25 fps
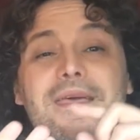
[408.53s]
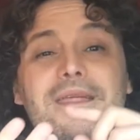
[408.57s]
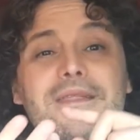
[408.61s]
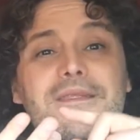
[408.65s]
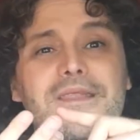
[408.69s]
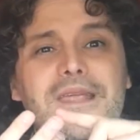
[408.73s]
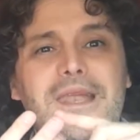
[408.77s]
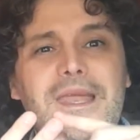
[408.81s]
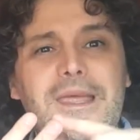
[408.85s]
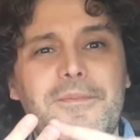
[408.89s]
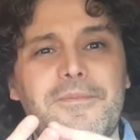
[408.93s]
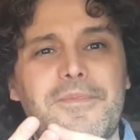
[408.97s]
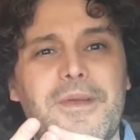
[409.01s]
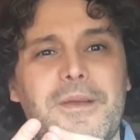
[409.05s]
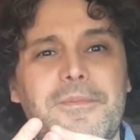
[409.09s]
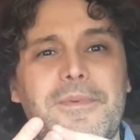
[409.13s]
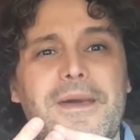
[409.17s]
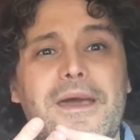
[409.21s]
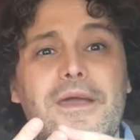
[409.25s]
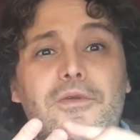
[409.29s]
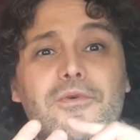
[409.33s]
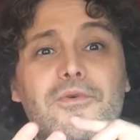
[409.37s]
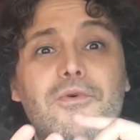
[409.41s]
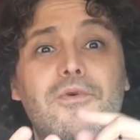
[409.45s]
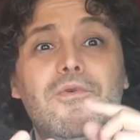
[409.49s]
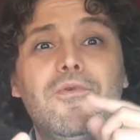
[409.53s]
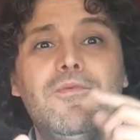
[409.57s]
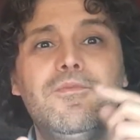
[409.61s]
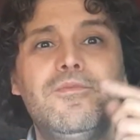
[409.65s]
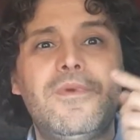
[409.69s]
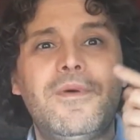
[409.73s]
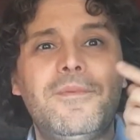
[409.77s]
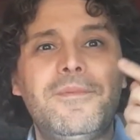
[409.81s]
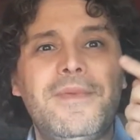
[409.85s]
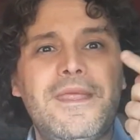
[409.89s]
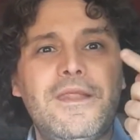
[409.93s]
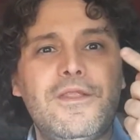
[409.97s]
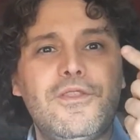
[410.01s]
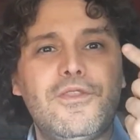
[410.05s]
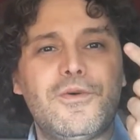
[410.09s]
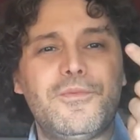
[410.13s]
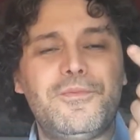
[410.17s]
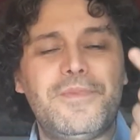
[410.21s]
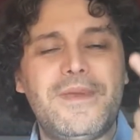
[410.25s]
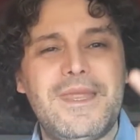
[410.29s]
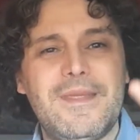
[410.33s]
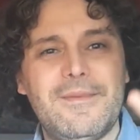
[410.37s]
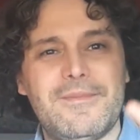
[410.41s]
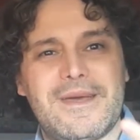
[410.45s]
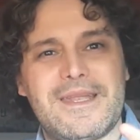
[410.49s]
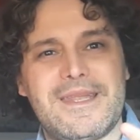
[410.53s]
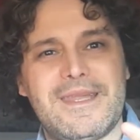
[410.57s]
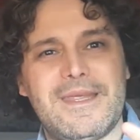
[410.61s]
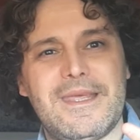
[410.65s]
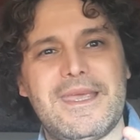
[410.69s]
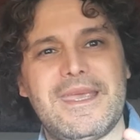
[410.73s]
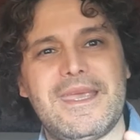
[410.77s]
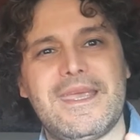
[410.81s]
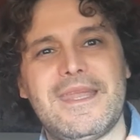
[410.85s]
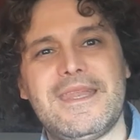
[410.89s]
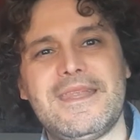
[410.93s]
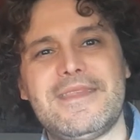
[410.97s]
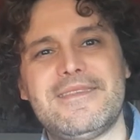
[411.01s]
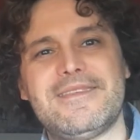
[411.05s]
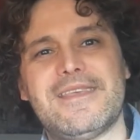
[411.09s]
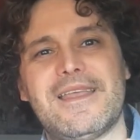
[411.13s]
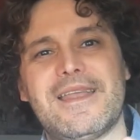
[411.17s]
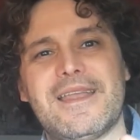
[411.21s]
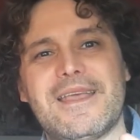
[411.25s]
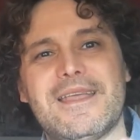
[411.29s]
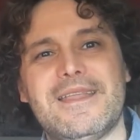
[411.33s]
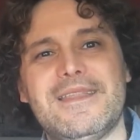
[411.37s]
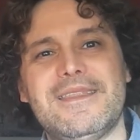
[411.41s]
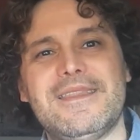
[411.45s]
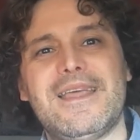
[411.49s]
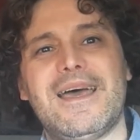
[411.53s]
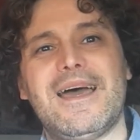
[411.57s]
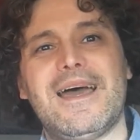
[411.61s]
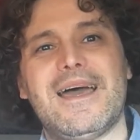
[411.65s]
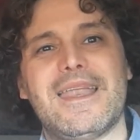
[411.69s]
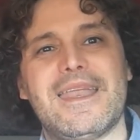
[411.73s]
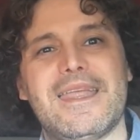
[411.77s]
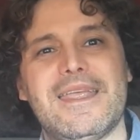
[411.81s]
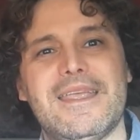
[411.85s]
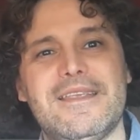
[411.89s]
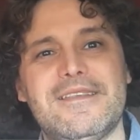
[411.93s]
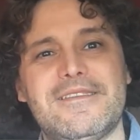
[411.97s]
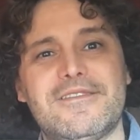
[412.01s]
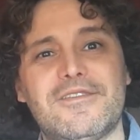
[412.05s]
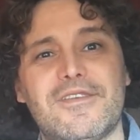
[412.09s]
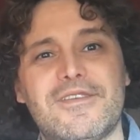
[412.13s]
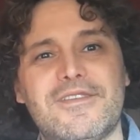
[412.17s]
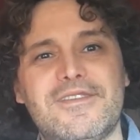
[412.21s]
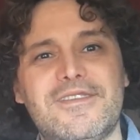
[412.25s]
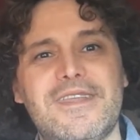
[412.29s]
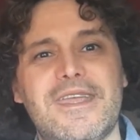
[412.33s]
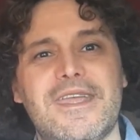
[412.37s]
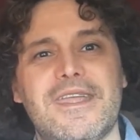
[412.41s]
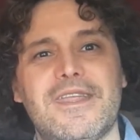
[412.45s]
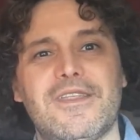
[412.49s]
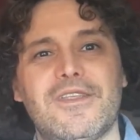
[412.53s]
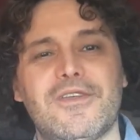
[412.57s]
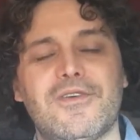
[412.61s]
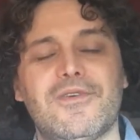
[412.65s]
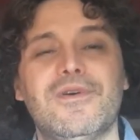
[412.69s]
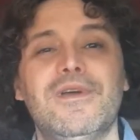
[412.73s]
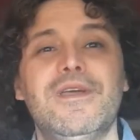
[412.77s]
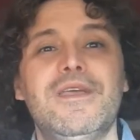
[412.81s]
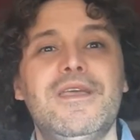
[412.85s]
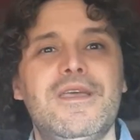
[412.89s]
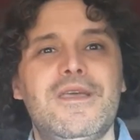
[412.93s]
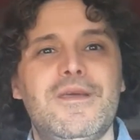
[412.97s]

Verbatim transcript: 3. Preparo un momento prima di iniziare a cantare il sostegno,